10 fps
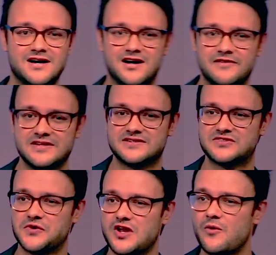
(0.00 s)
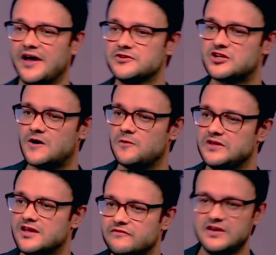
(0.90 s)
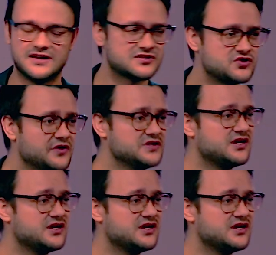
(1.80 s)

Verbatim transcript: ah, wenn ich das so genau anschaue, irgendwie hat es doch